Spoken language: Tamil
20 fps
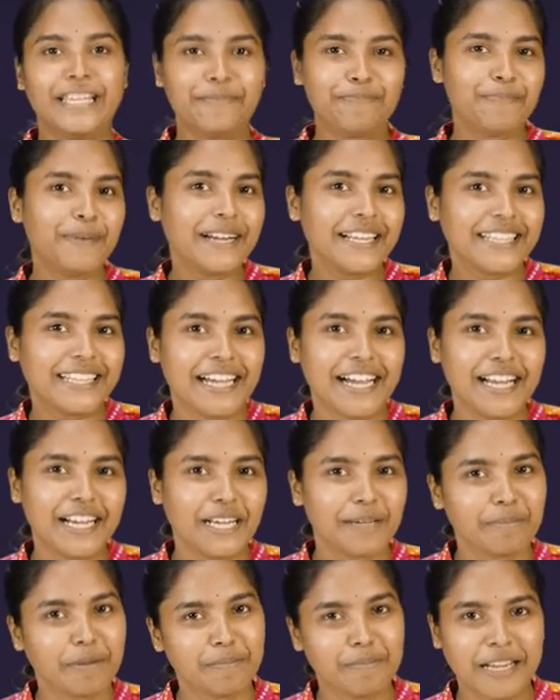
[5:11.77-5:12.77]
இப்படி தான்
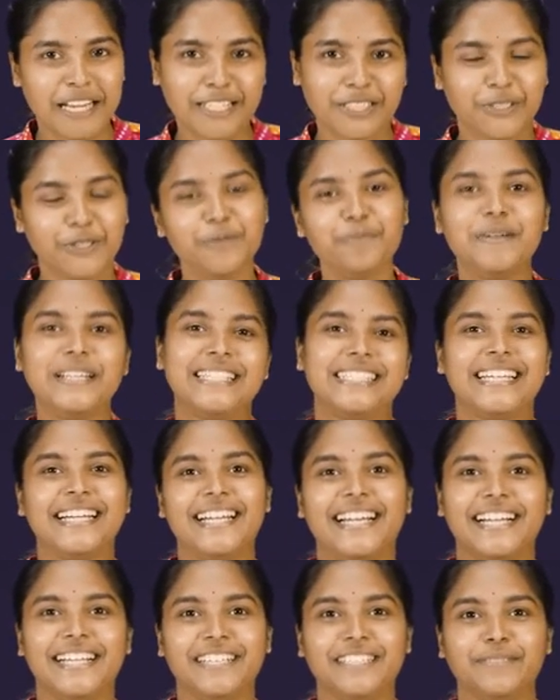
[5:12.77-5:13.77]
நம்ம பிளட் குரூப்
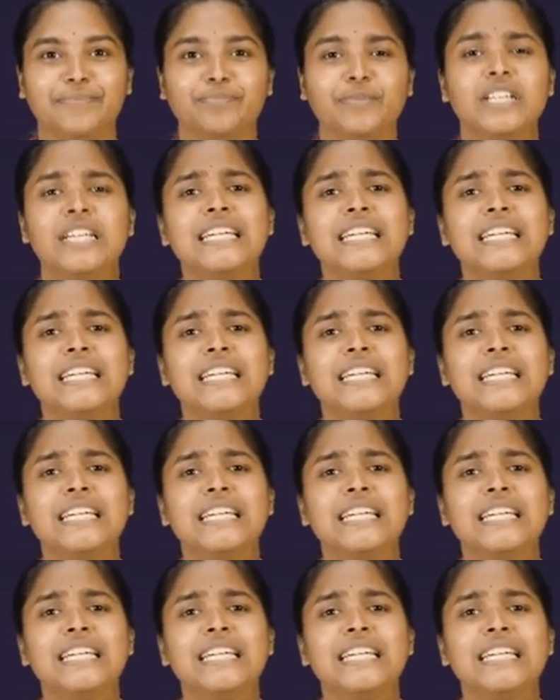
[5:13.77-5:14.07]
டிசைட் ஆகுது